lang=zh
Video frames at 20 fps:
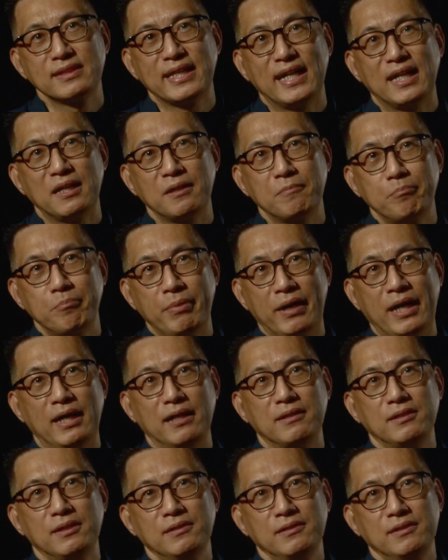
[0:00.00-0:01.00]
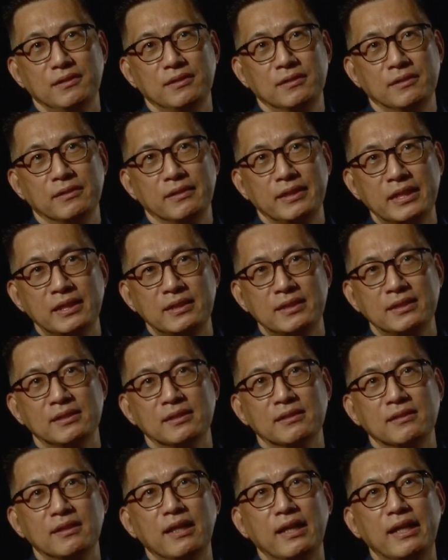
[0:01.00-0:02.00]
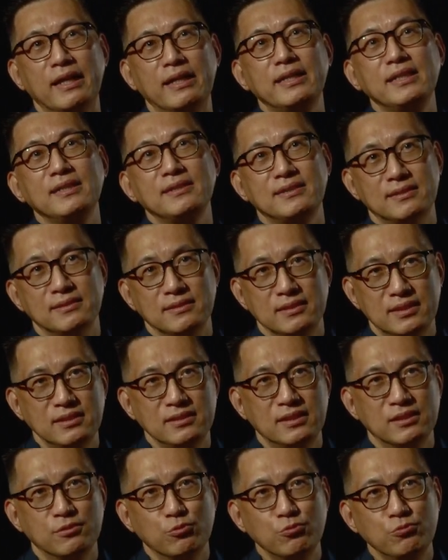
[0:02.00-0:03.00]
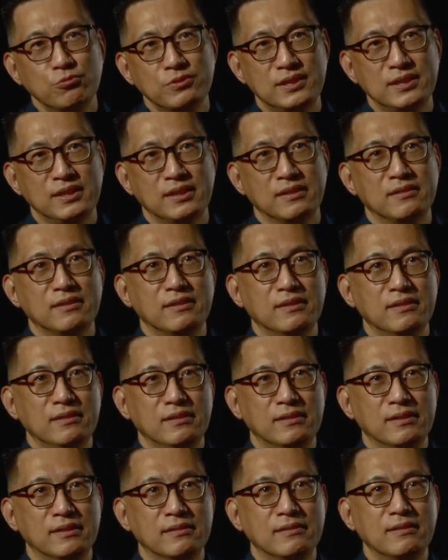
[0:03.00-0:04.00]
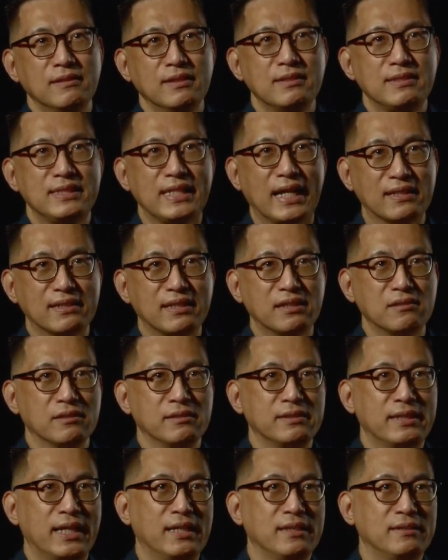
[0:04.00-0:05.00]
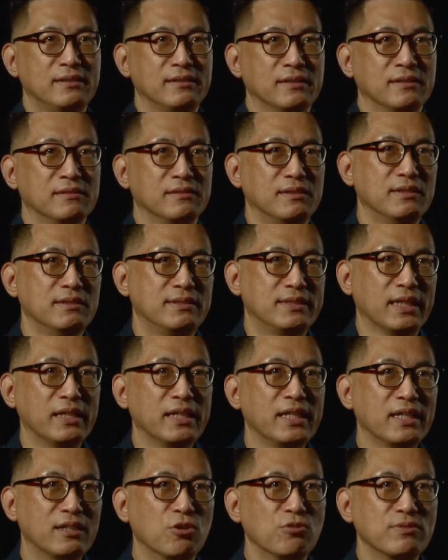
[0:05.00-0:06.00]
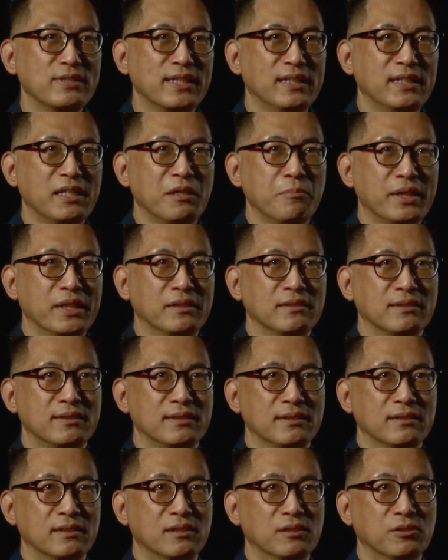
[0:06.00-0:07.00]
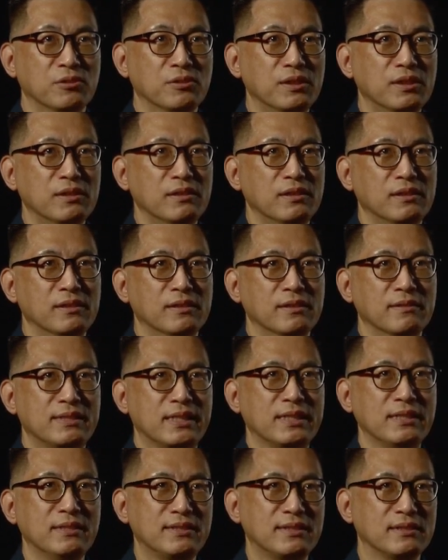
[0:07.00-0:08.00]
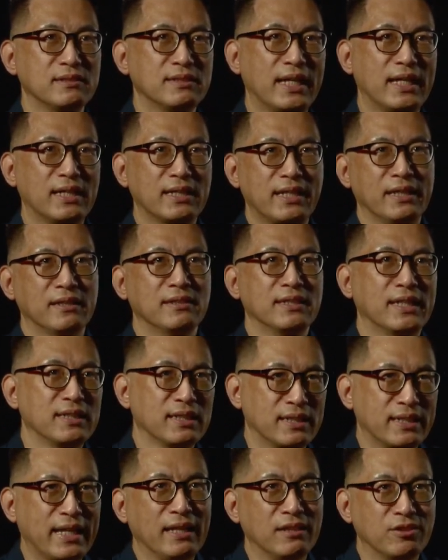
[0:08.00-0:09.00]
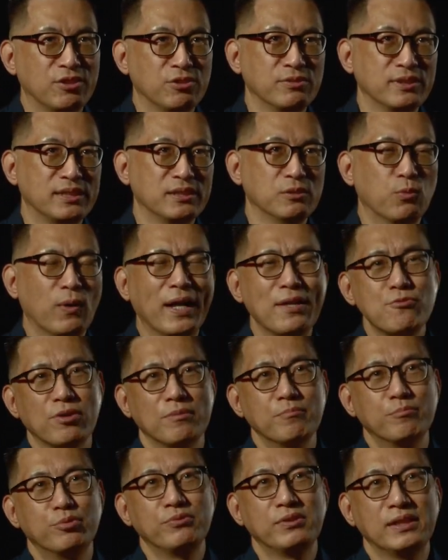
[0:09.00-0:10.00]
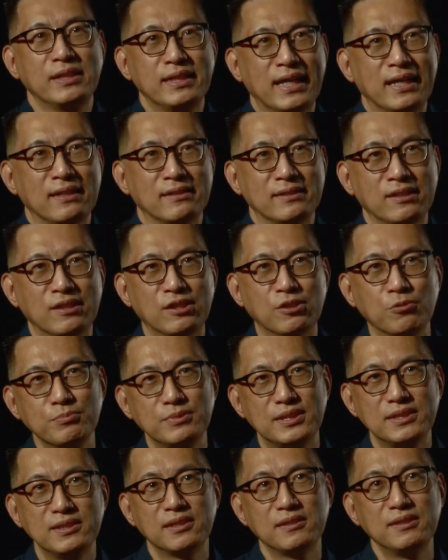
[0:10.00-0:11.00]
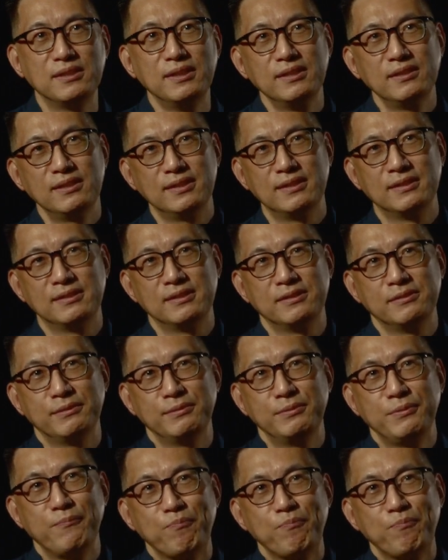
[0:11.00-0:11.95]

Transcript: 他把呃一个历史性的物件呃加到了他的声音空间里面的时候，呃，其实他给人家的感动是完全不一样的啊。我们知道呃